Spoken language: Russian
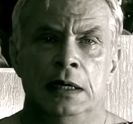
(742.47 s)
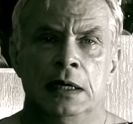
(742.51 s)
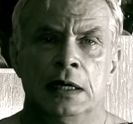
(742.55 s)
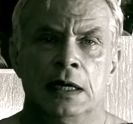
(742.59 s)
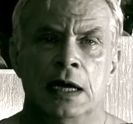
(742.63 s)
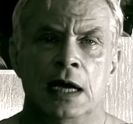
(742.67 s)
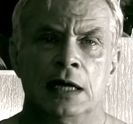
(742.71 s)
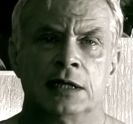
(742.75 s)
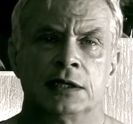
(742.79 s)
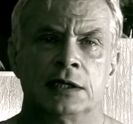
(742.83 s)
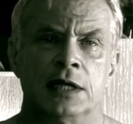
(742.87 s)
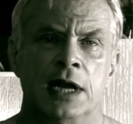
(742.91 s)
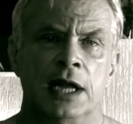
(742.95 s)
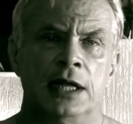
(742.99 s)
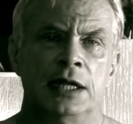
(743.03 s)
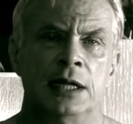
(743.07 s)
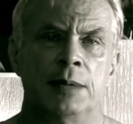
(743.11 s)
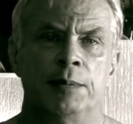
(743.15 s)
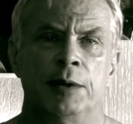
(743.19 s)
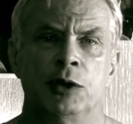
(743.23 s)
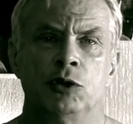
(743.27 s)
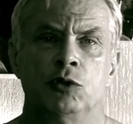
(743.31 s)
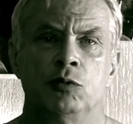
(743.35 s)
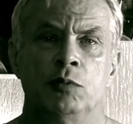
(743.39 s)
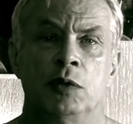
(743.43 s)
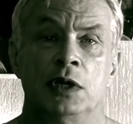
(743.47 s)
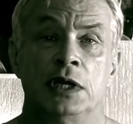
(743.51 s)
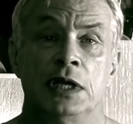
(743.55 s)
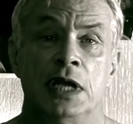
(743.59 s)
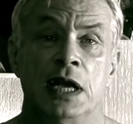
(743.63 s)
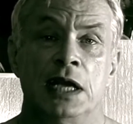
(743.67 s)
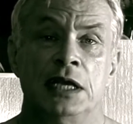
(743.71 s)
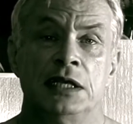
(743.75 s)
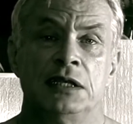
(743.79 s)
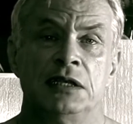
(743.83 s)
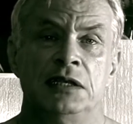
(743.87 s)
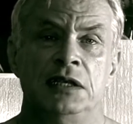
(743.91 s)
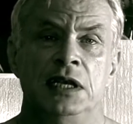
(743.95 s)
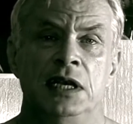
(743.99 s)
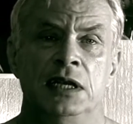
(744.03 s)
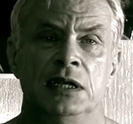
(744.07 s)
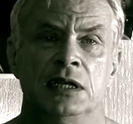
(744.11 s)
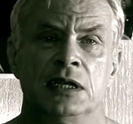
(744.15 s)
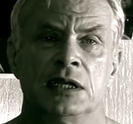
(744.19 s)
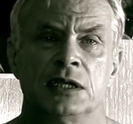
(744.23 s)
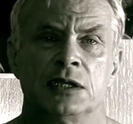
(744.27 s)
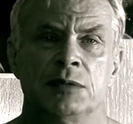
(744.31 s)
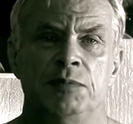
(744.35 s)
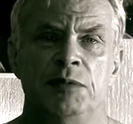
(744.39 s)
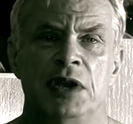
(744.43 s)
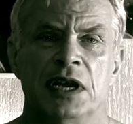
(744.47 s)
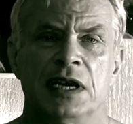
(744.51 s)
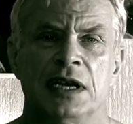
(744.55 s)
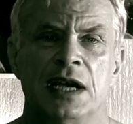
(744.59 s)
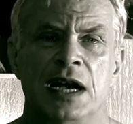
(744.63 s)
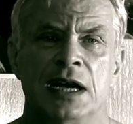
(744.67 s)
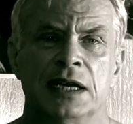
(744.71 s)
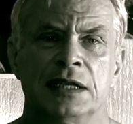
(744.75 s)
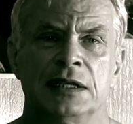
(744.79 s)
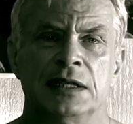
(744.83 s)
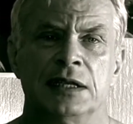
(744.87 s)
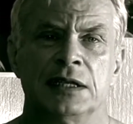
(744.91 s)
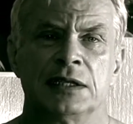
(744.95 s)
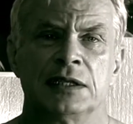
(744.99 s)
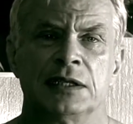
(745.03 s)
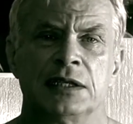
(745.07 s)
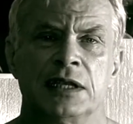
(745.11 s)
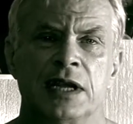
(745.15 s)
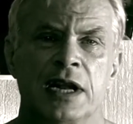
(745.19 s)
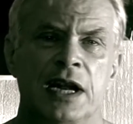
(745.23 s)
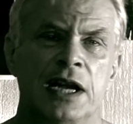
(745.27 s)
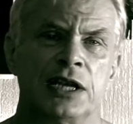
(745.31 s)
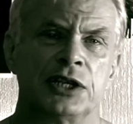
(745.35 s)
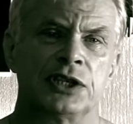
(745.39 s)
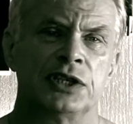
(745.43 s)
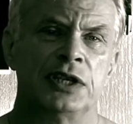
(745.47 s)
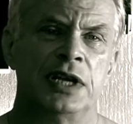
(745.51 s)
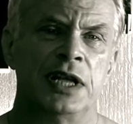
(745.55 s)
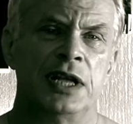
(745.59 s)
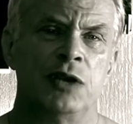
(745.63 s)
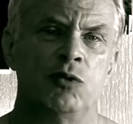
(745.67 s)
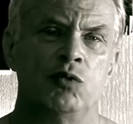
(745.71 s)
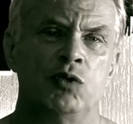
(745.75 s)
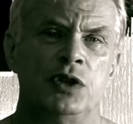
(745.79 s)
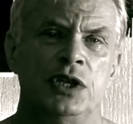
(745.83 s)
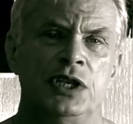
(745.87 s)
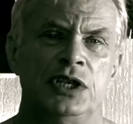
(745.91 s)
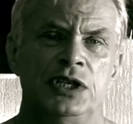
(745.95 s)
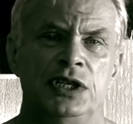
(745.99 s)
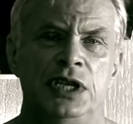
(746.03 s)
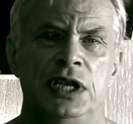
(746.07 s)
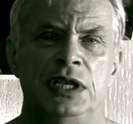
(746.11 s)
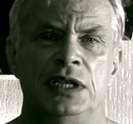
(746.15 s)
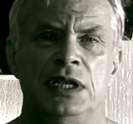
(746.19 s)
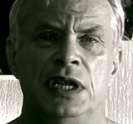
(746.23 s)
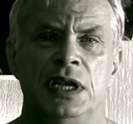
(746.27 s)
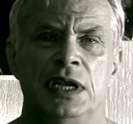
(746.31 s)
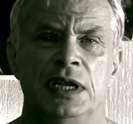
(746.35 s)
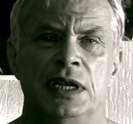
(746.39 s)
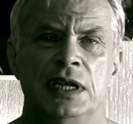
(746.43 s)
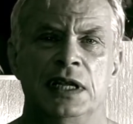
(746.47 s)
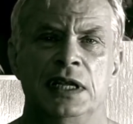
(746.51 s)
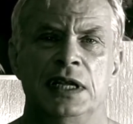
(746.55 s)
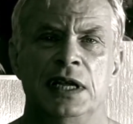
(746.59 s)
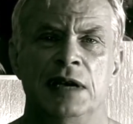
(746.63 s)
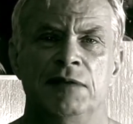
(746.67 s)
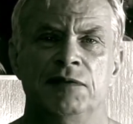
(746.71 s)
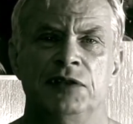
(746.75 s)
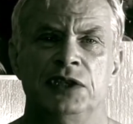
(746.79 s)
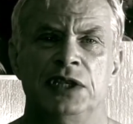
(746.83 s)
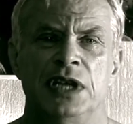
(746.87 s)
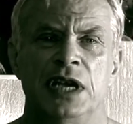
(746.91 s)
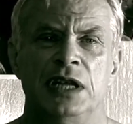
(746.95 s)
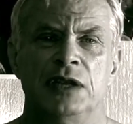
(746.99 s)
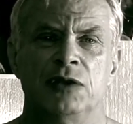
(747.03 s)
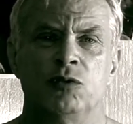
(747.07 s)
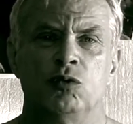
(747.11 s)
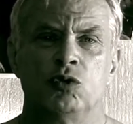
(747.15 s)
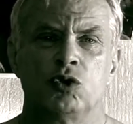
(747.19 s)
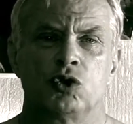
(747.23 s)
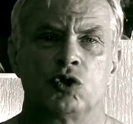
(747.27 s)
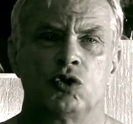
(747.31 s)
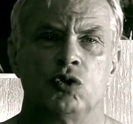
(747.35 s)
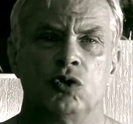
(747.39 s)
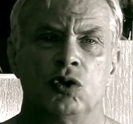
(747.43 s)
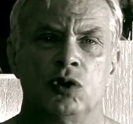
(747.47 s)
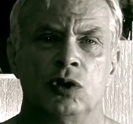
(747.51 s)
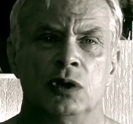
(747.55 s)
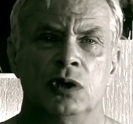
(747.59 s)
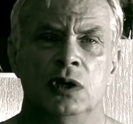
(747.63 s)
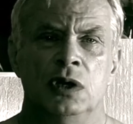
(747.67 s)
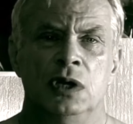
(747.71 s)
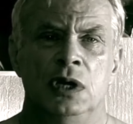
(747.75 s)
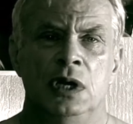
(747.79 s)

Как странно подумал я и сделалось мне как-то страшно и унизительно. Я взял и ушел.